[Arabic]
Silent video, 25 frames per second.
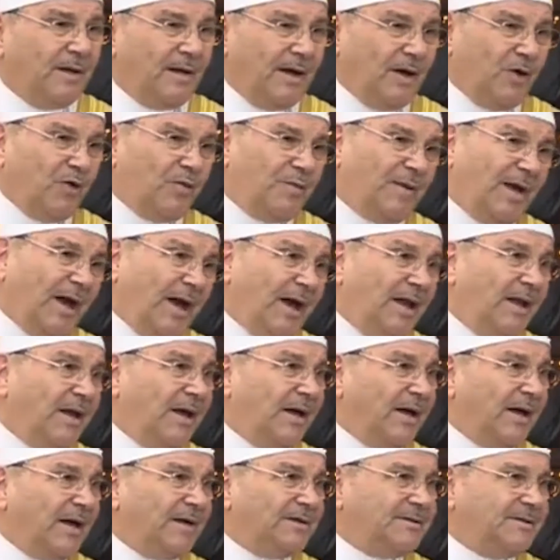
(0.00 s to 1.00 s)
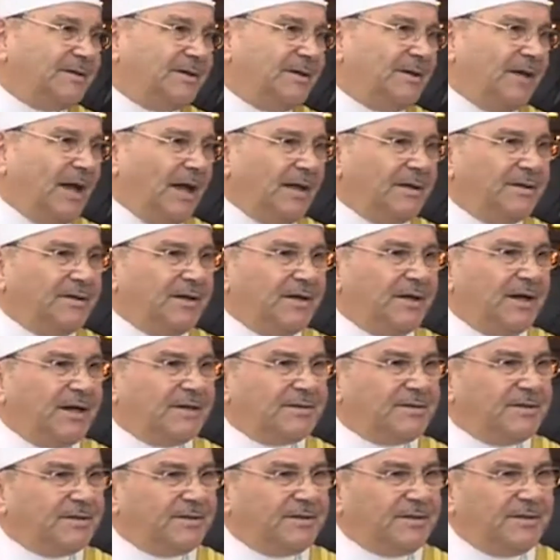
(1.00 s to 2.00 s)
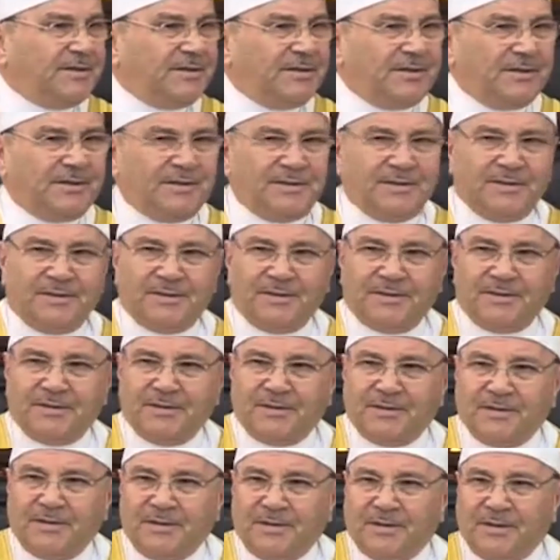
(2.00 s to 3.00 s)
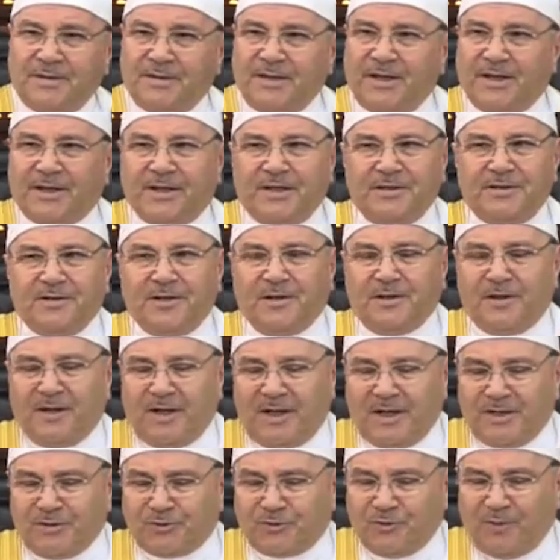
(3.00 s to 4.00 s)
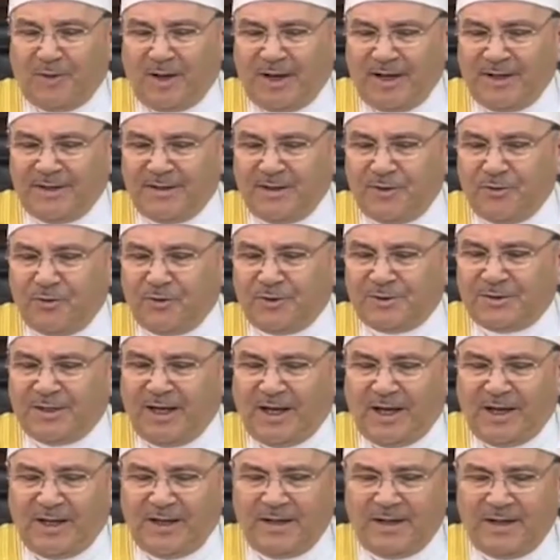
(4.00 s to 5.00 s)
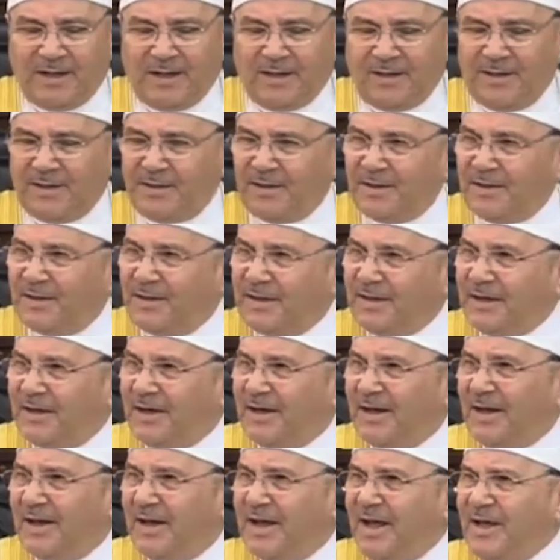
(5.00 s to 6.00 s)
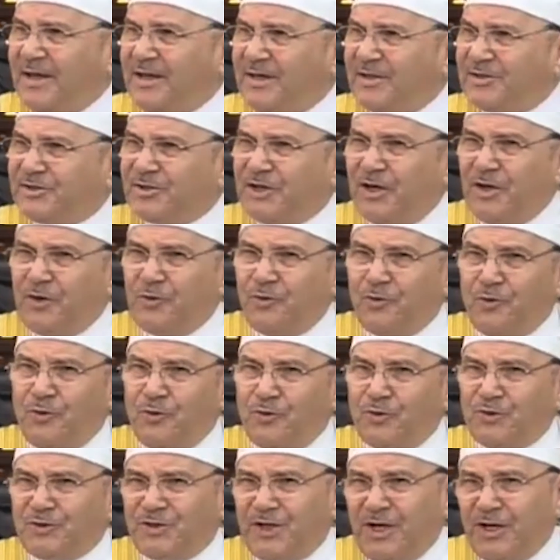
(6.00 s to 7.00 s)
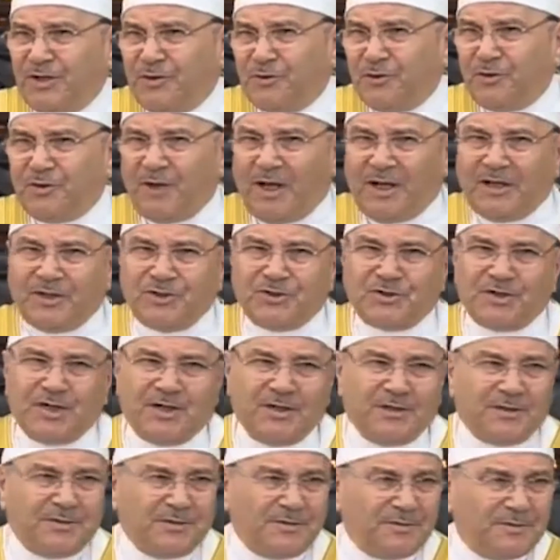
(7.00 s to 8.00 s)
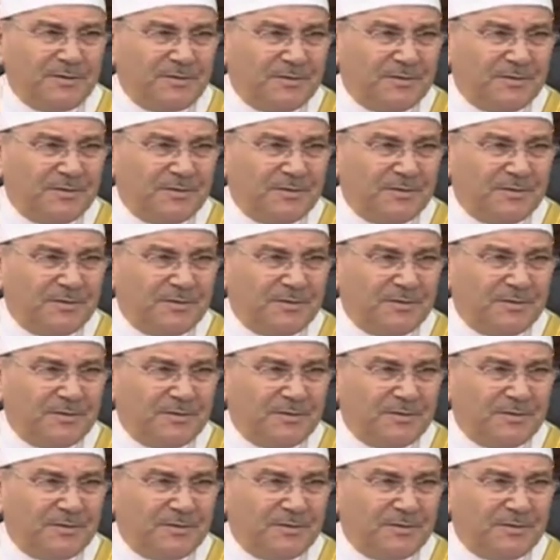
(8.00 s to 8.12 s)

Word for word: أو بعلاقاته عن دراسته لكن الله سبحانه وتعالى لا يشغله شأن عن شأن